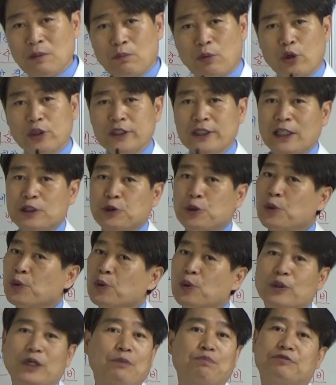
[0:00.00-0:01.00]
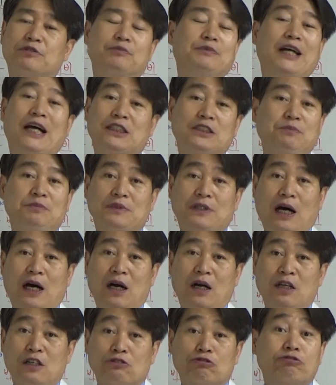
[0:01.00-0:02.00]
머리가 좋고 나쁨이
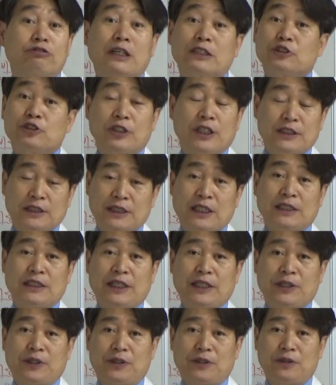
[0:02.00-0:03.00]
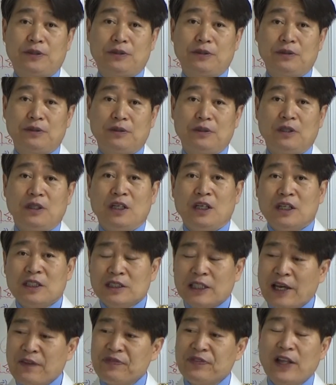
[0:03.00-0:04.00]
아닙니다. 구상력의 차이예요.
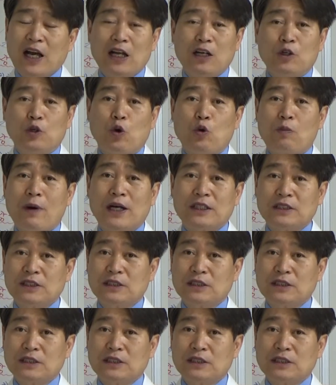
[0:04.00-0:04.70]
옛날 로마